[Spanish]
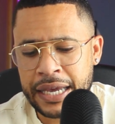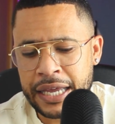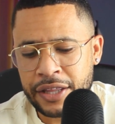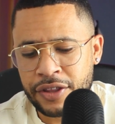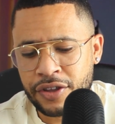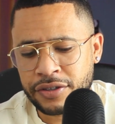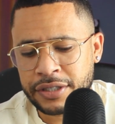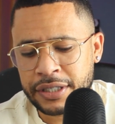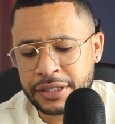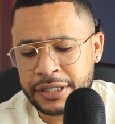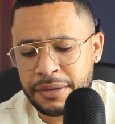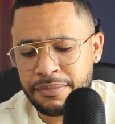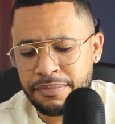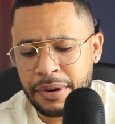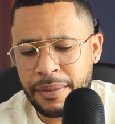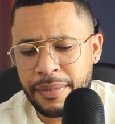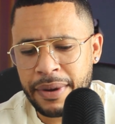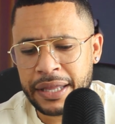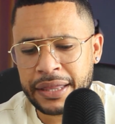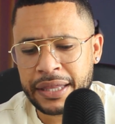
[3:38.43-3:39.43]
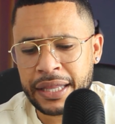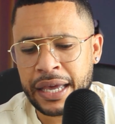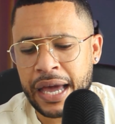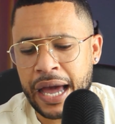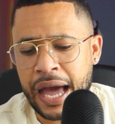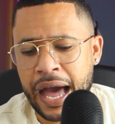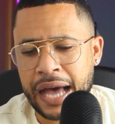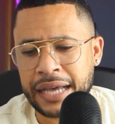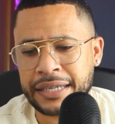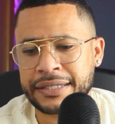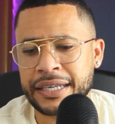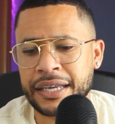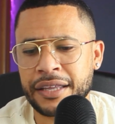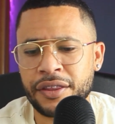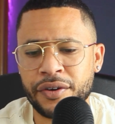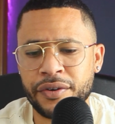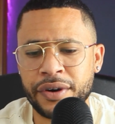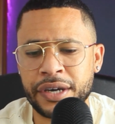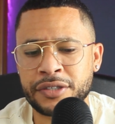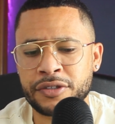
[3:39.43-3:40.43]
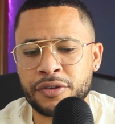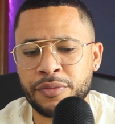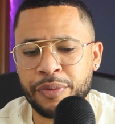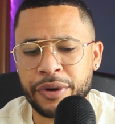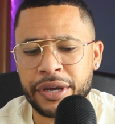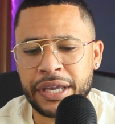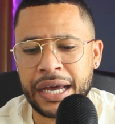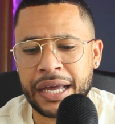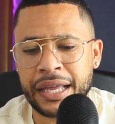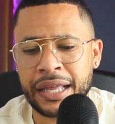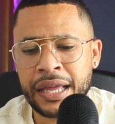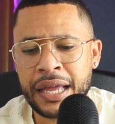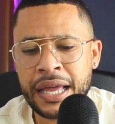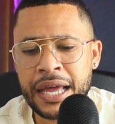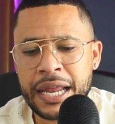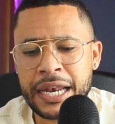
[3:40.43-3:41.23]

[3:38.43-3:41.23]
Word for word: Entonces simplemente haciendo esto pues ya